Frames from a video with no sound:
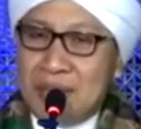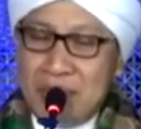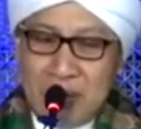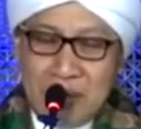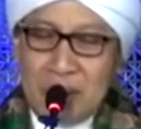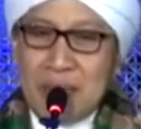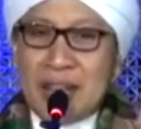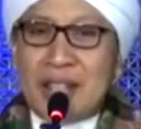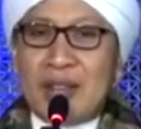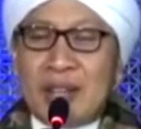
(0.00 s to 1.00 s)
Mengambil
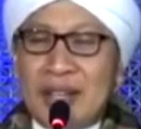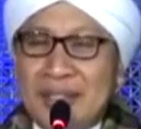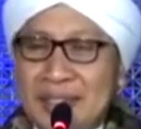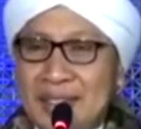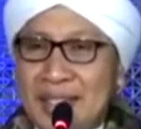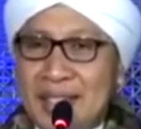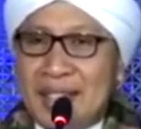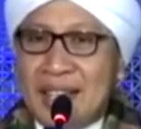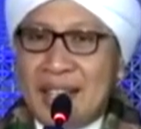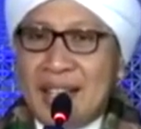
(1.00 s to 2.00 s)
barangnya orang,
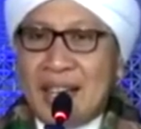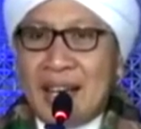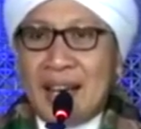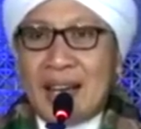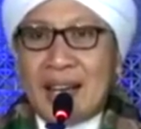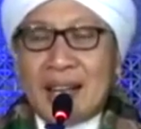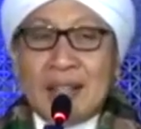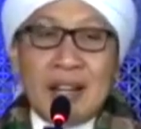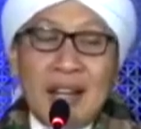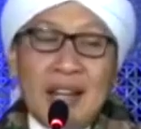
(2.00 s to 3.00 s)

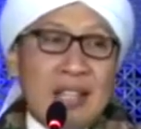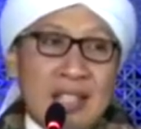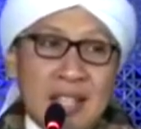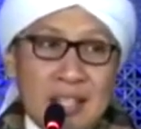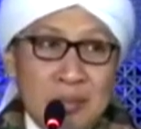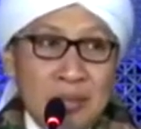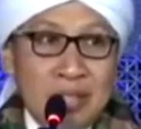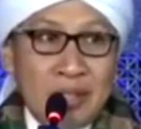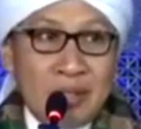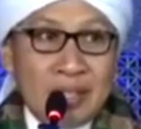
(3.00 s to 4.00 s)
dan Anda tidak ketemu
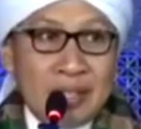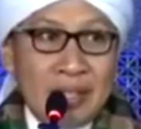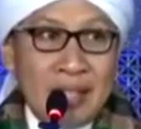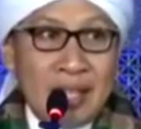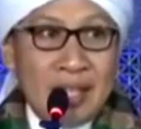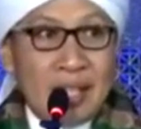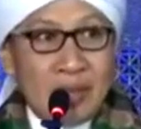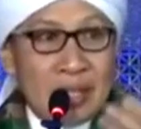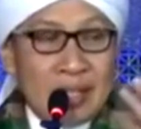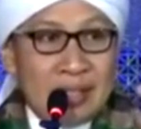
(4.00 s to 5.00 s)
lagi orangnya, Anda
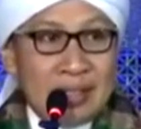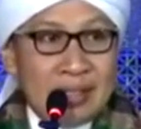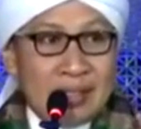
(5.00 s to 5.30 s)
keluarkan